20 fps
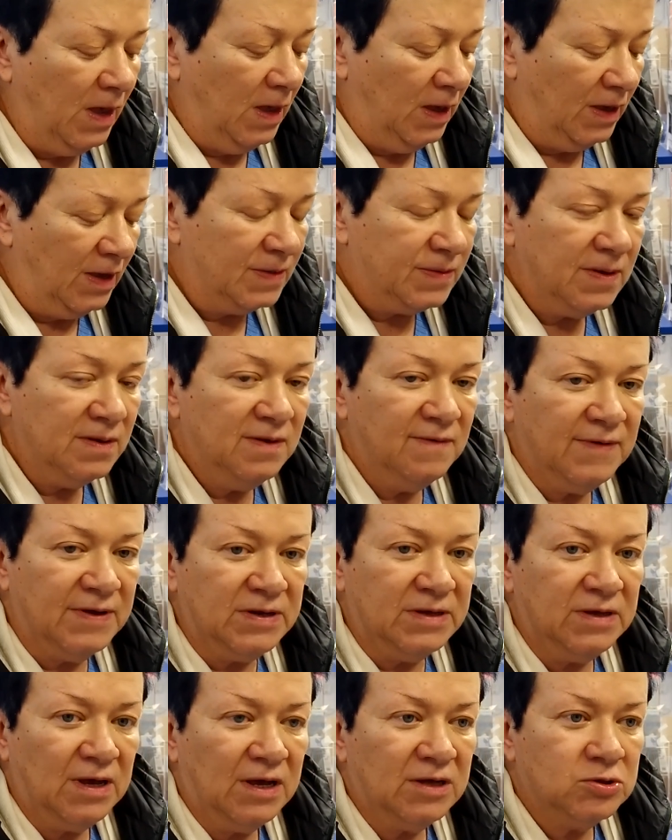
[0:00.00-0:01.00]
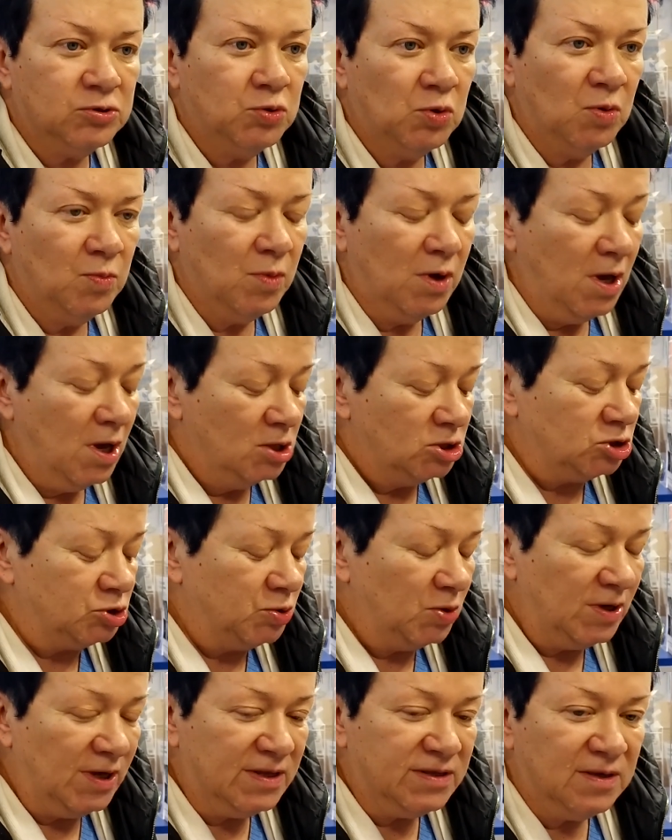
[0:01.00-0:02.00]
Это говорит о том, что
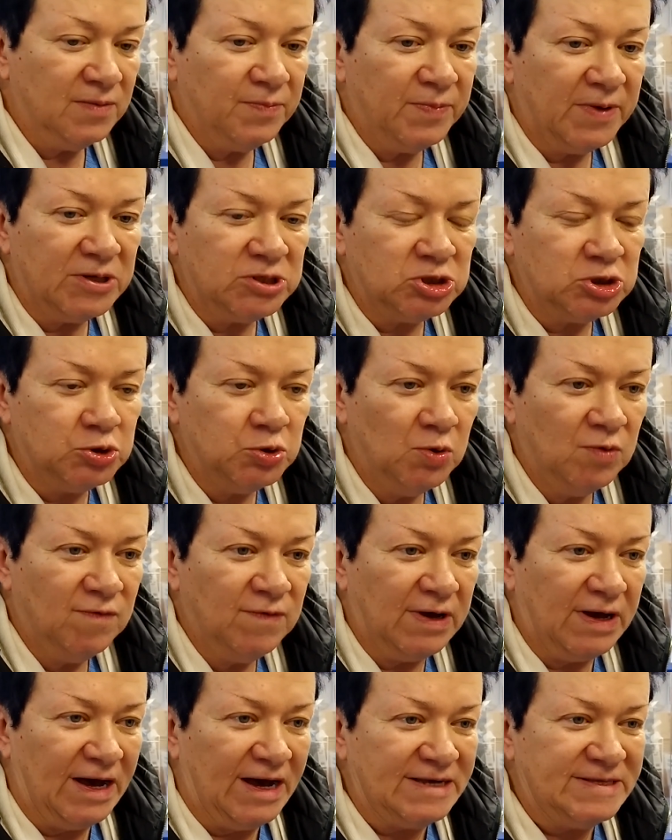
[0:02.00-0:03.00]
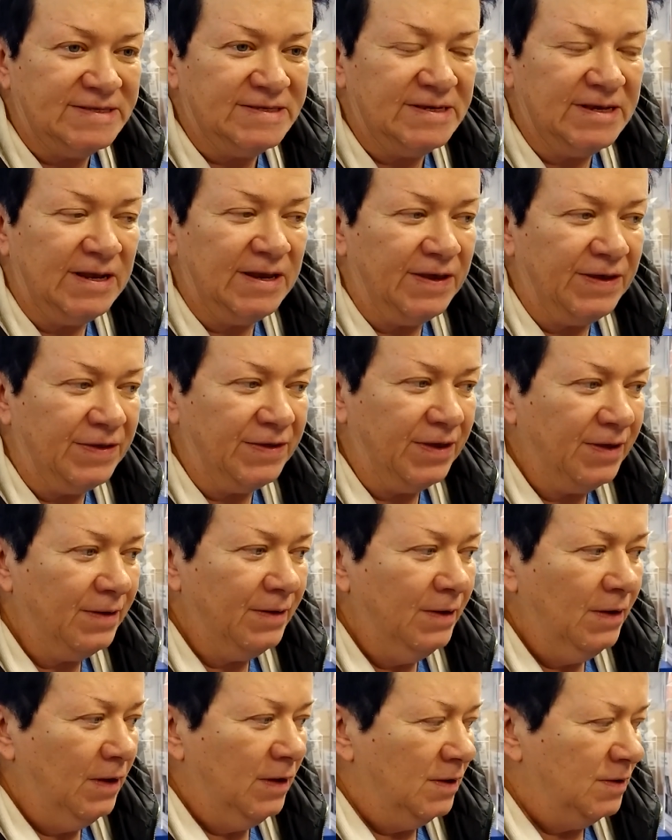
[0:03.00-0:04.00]
это почтовое
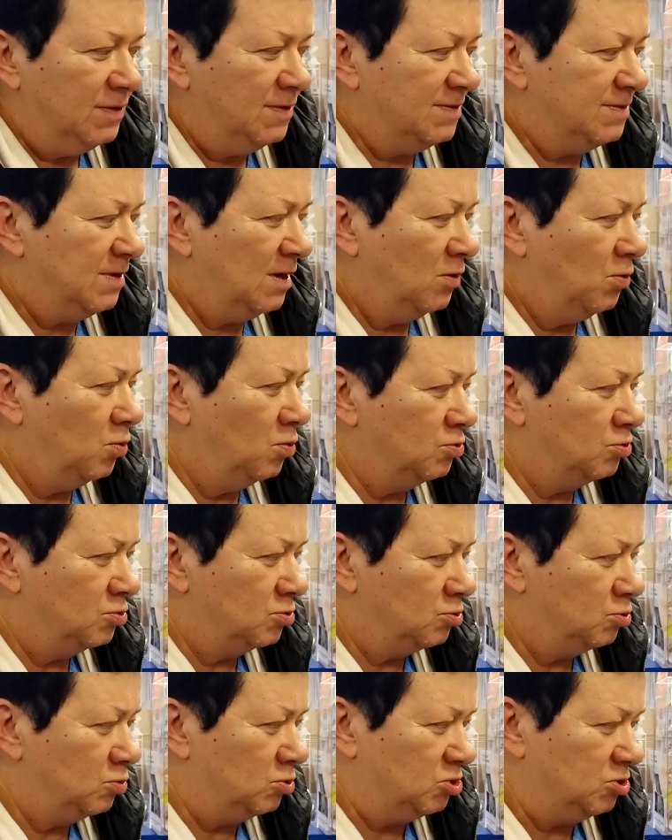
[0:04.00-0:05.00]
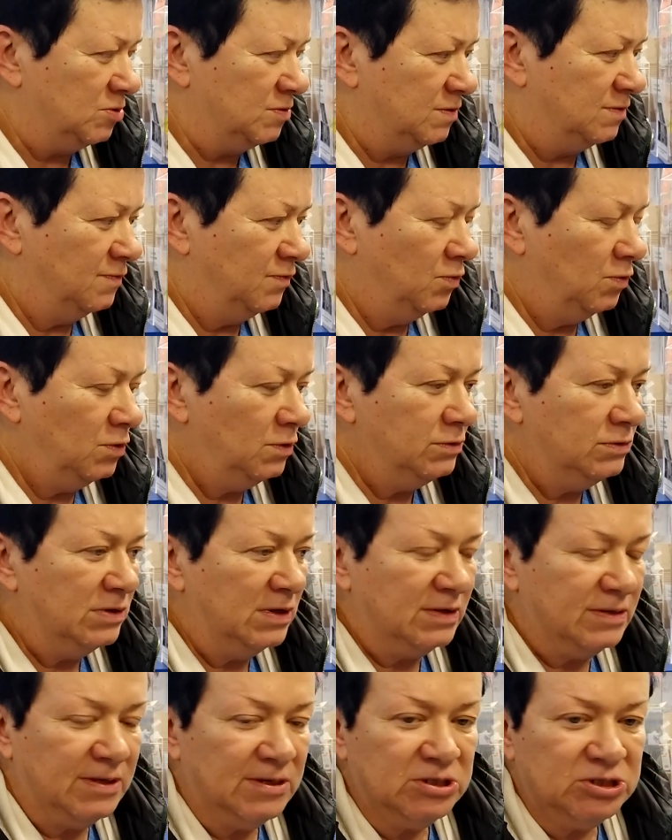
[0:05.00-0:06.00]
отделение незаконно существует
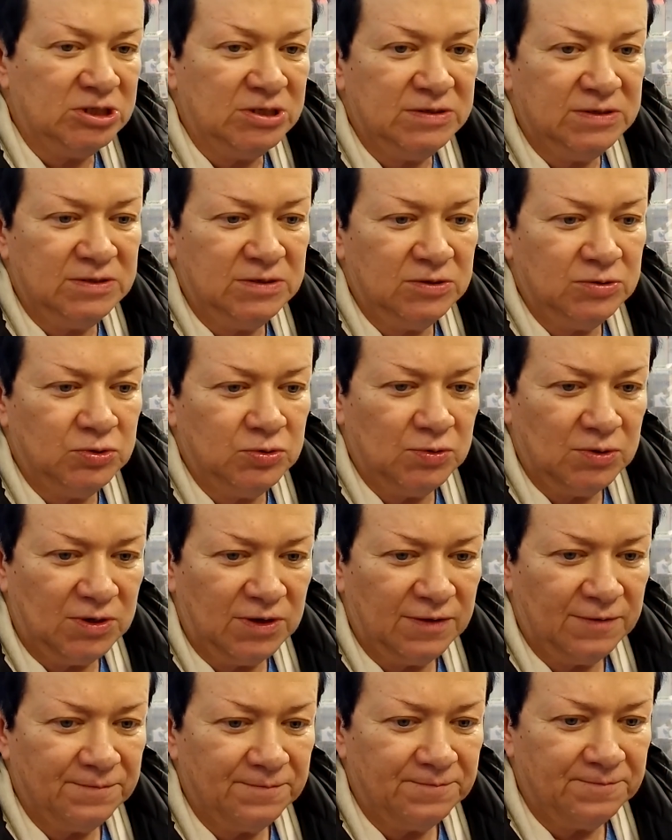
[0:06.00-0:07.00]
на нашей территории.